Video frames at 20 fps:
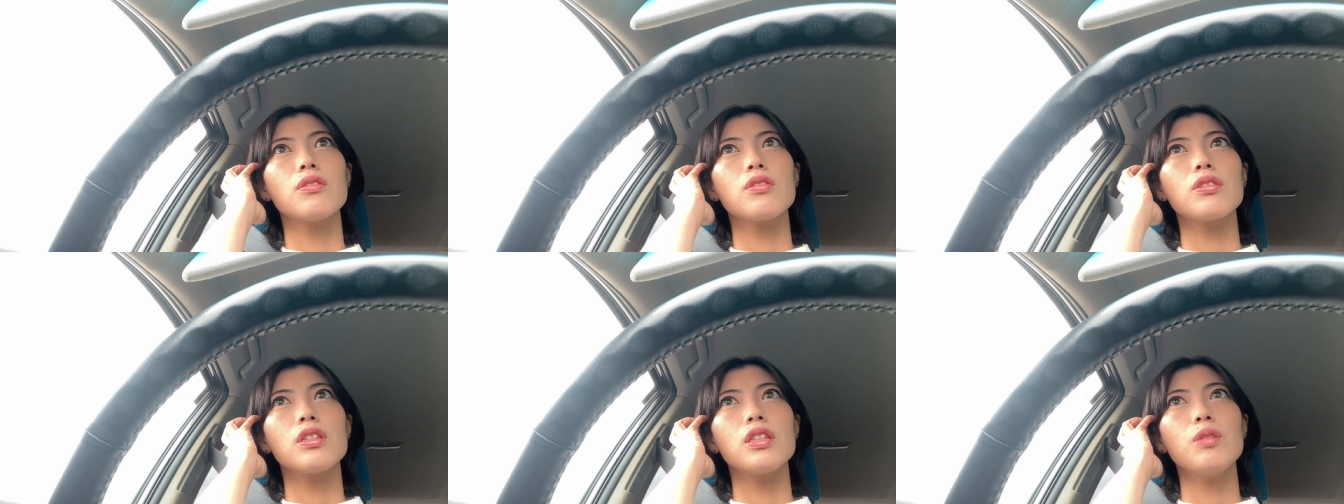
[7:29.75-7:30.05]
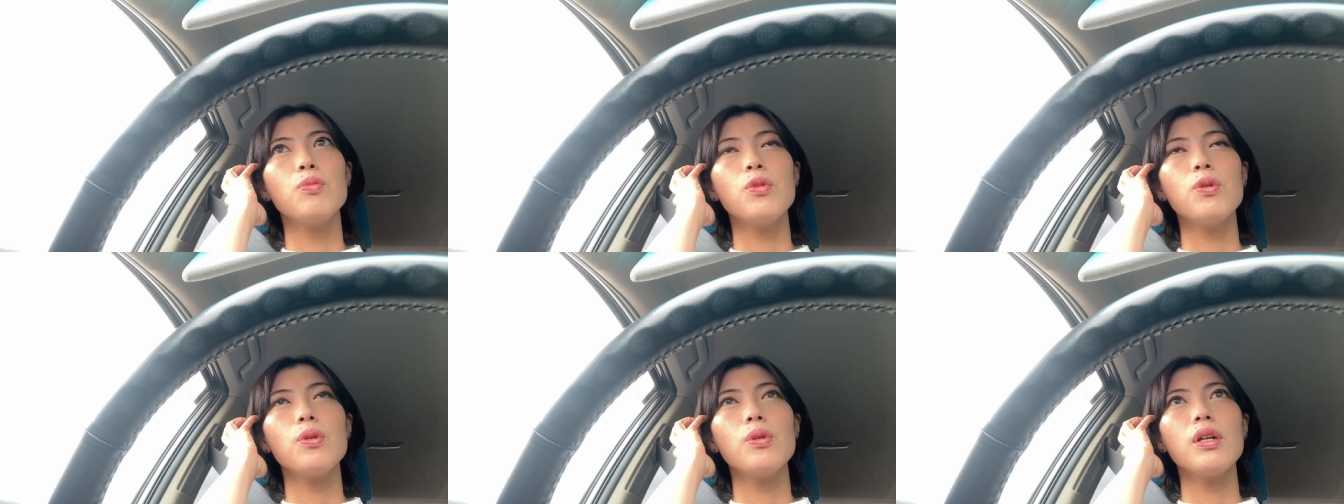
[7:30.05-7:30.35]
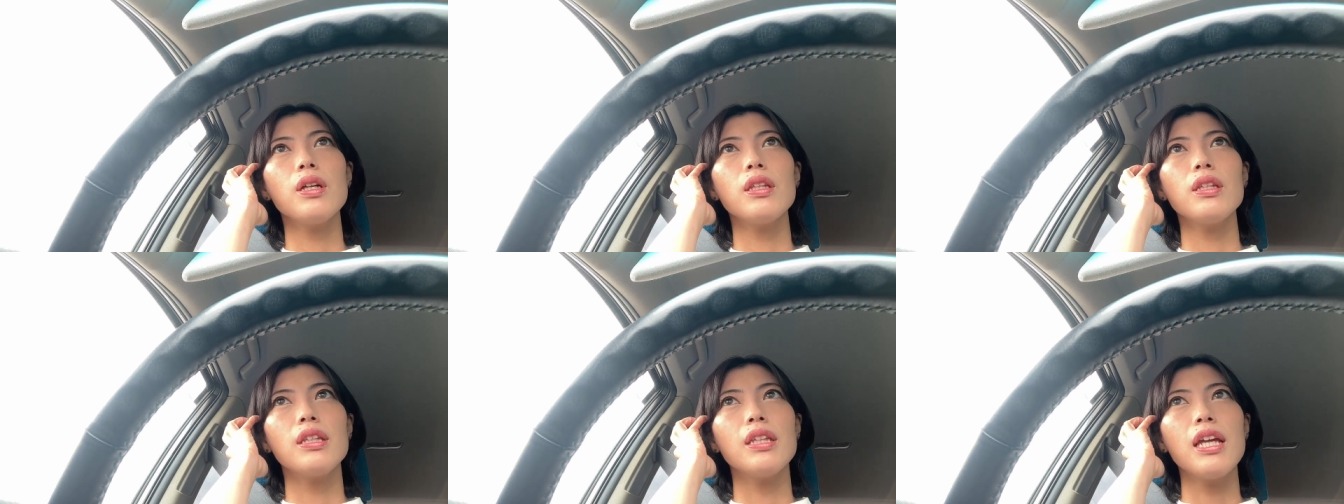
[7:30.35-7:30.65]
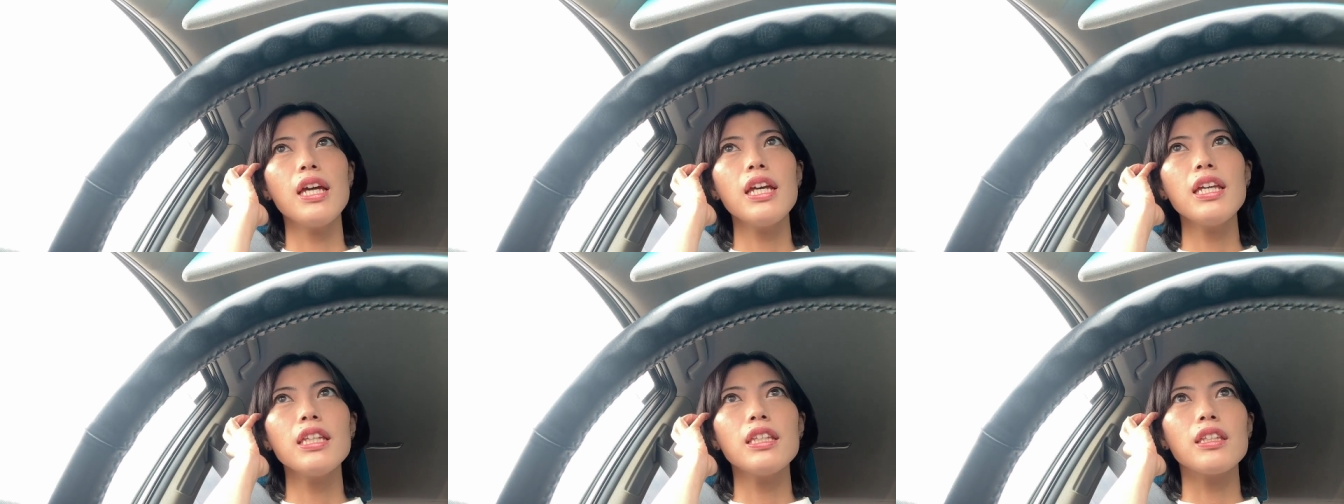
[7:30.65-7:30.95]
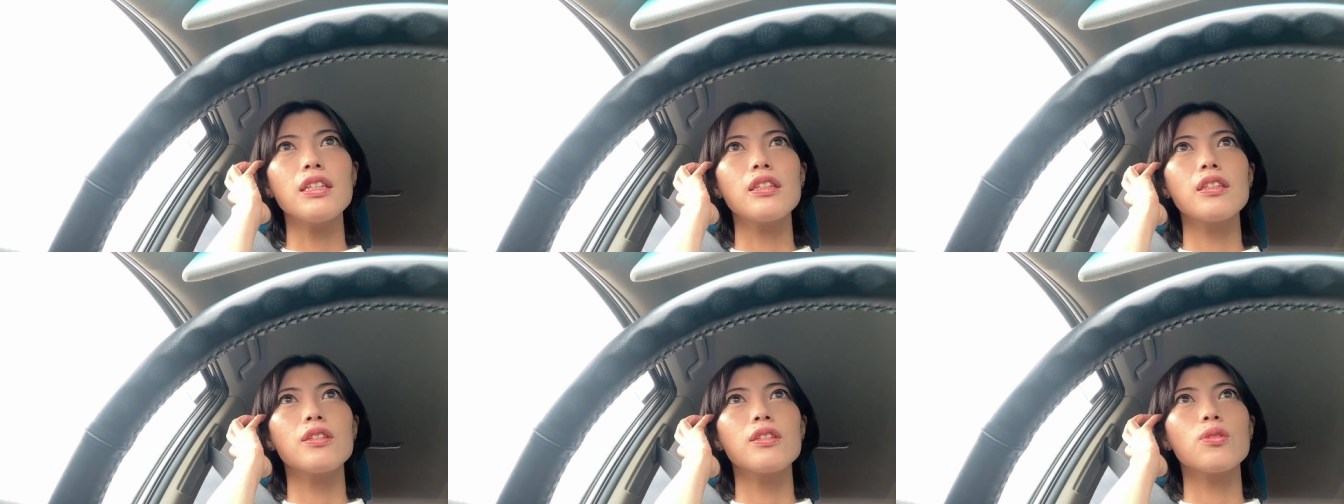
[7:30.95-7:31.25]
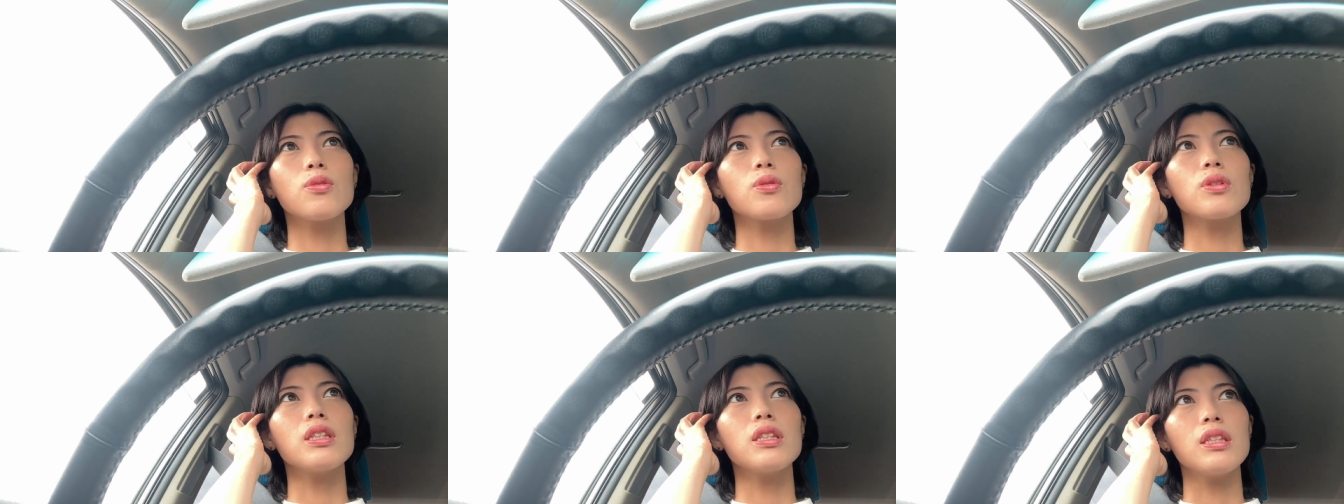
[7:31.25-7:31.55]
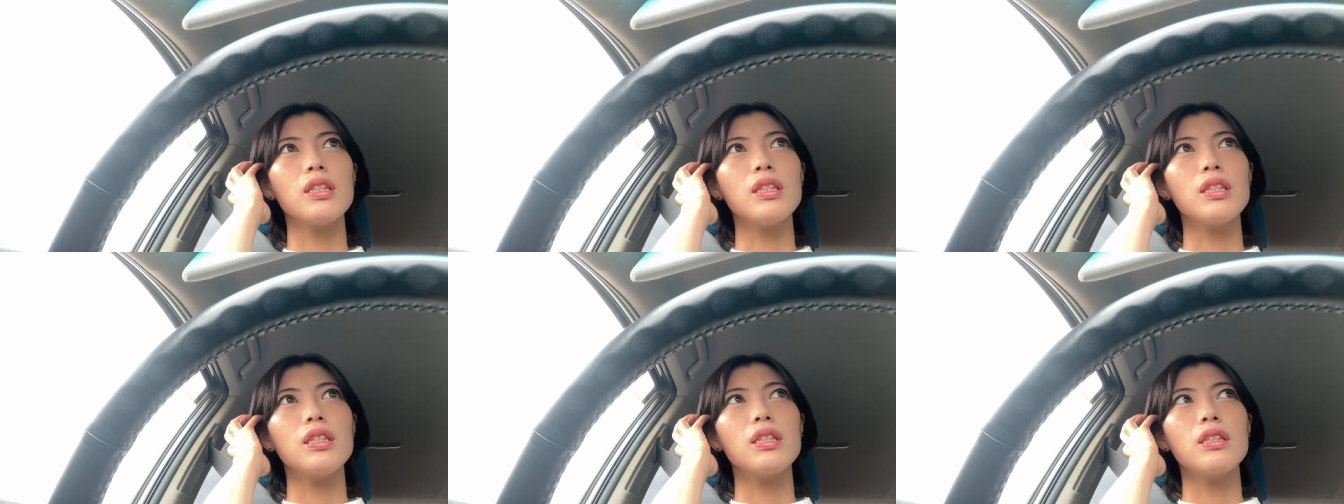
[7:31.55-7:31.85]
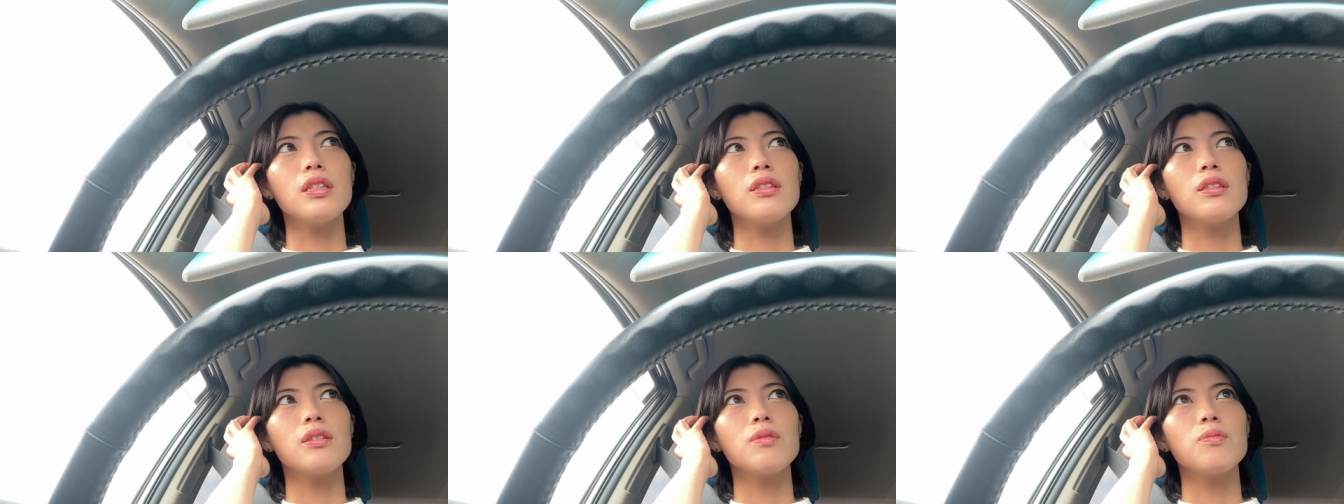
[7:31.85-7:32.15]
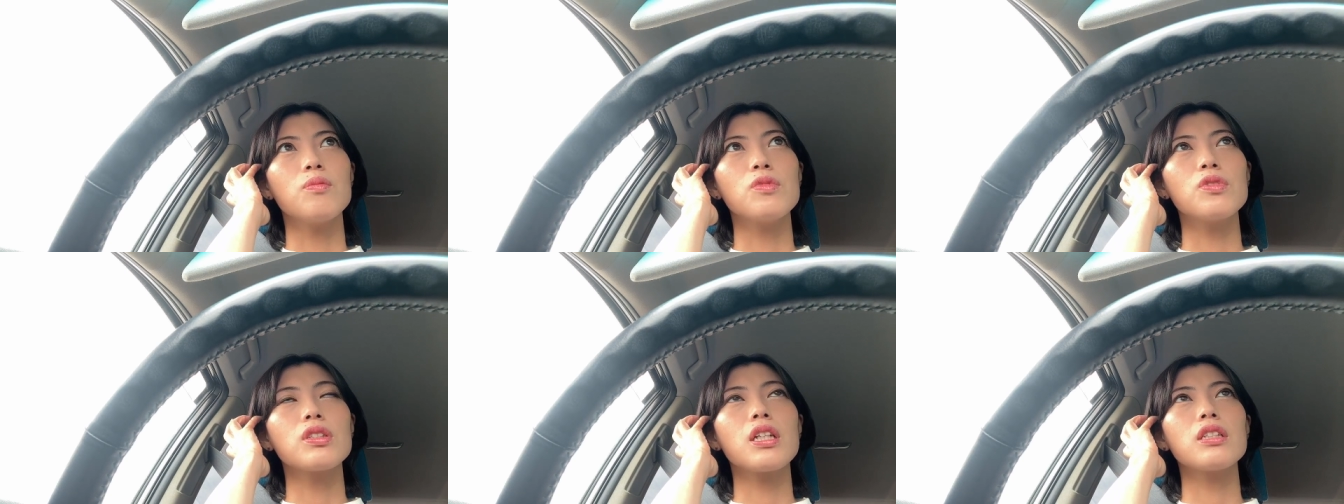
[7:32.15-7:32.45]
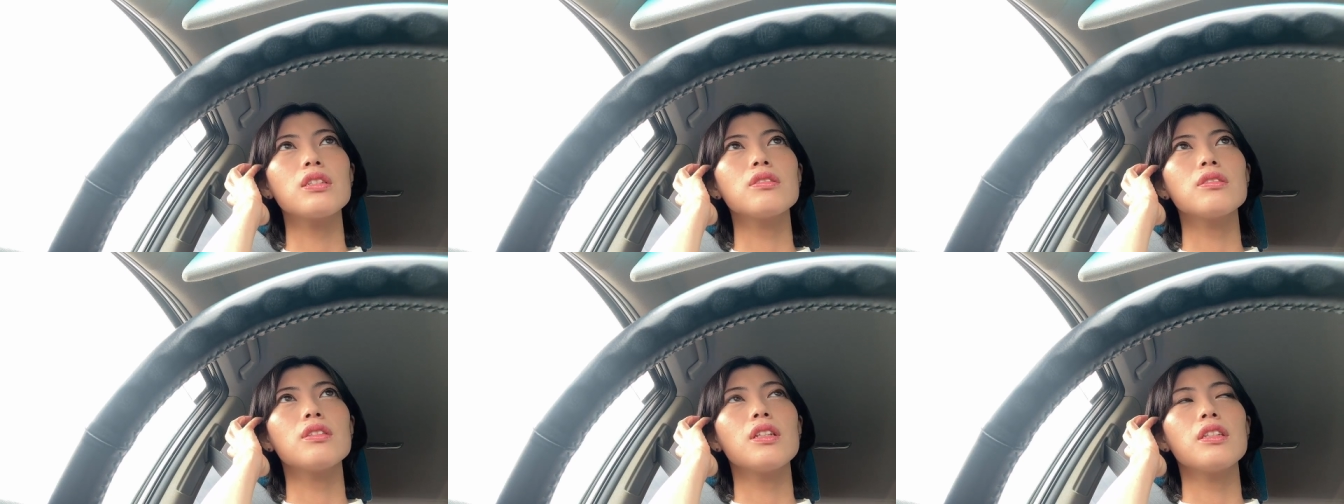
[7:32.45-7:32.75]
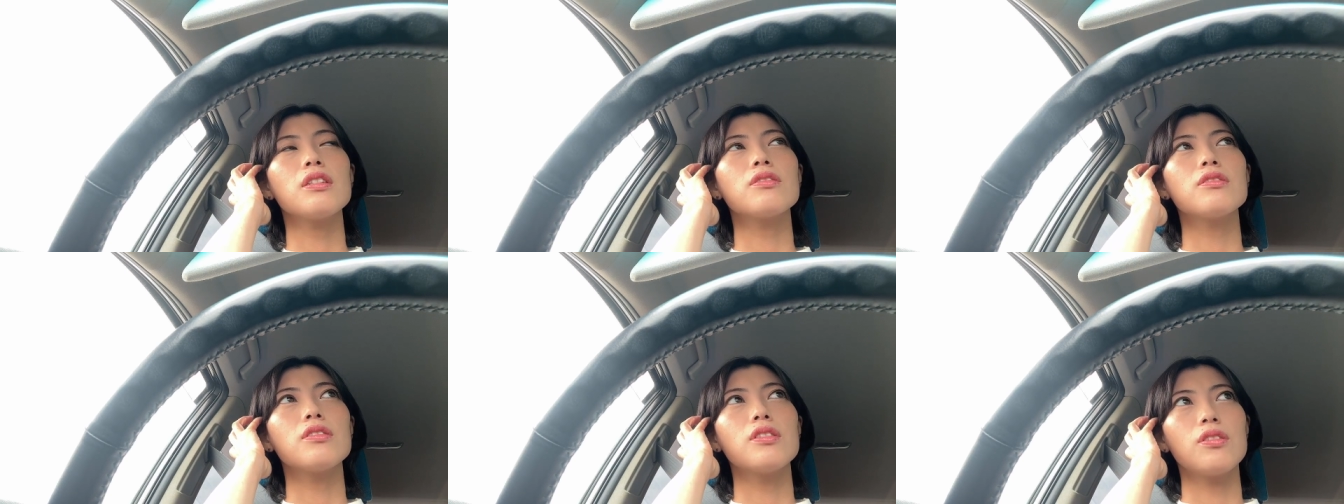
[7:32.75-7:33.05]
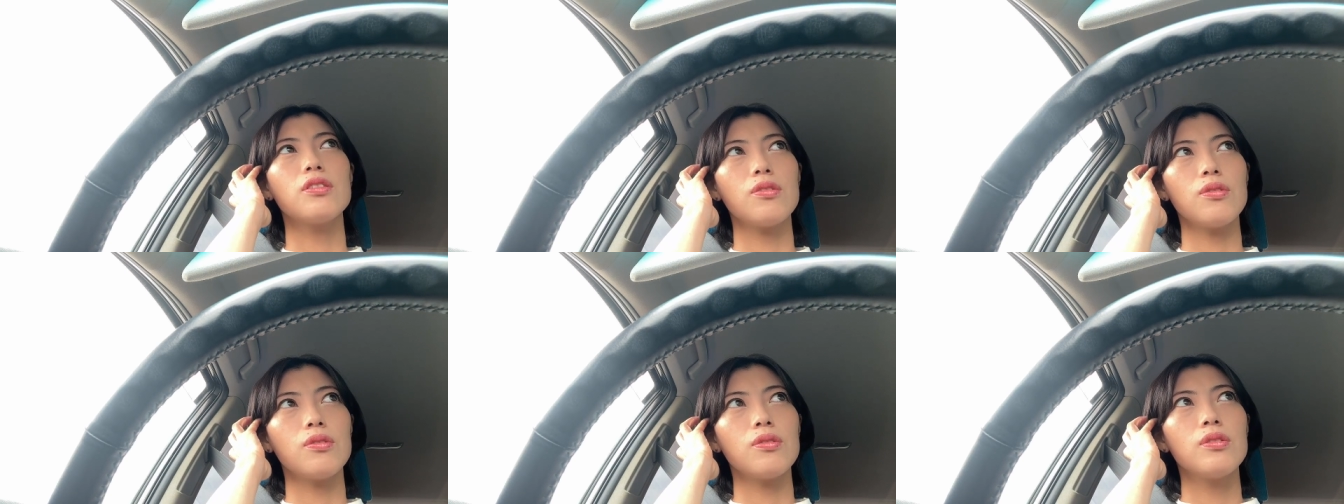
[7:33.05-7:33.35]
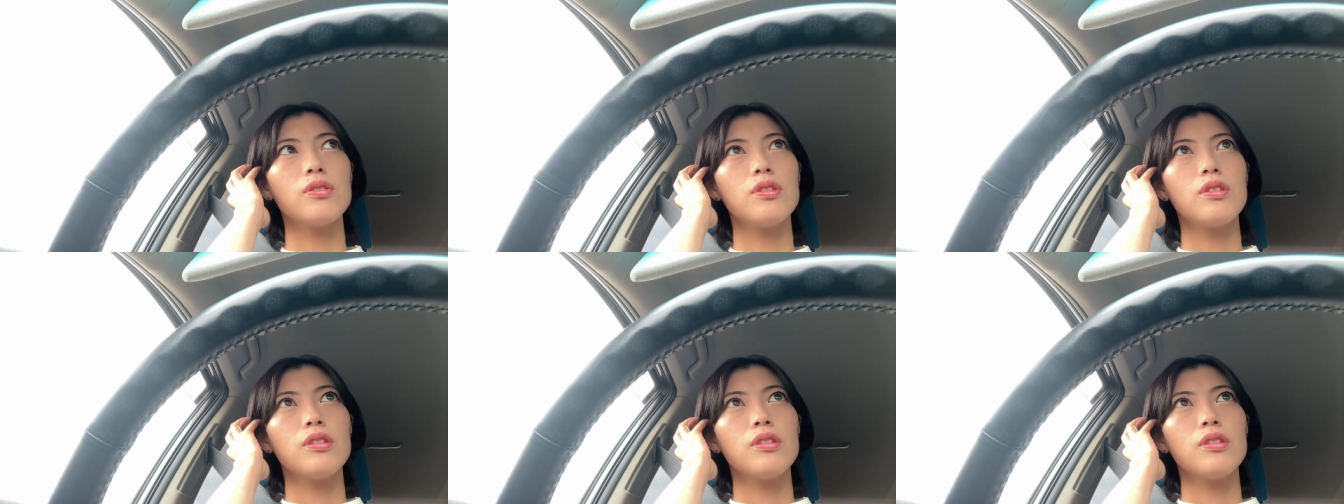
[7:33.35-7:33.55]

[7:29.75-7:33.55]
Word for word: 希望がない時に難しくなってくるんですよ